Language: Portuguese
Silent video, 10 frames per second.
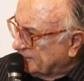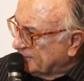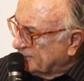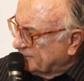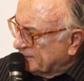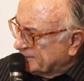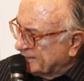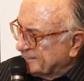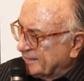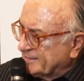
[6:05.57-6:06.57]
Uh,
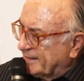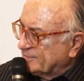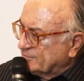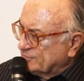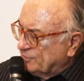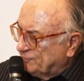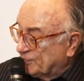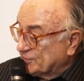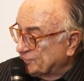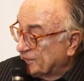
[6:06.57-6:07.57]
bacias sanitárias com dual
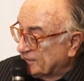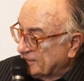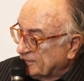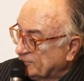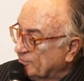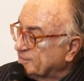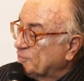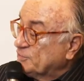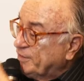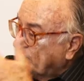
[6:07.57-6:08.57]
flush. Nós
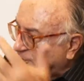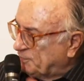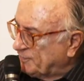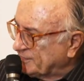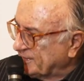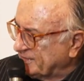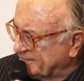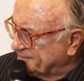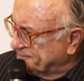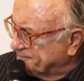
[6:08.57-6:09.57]
temos muita coisa para fazer ainda.
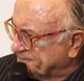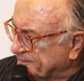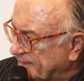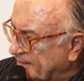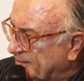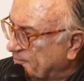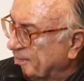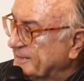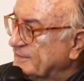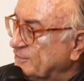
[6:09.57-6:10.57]
Okay.
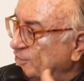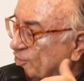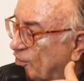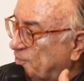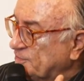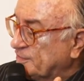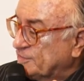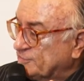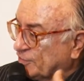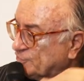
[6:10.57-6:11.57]
Mas a Europa, já,
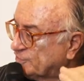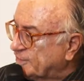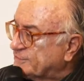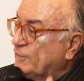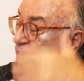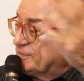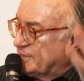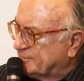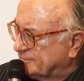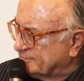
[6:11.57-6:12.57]
os Estados Unidos já estão
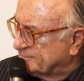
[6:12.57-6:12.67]
fazendo.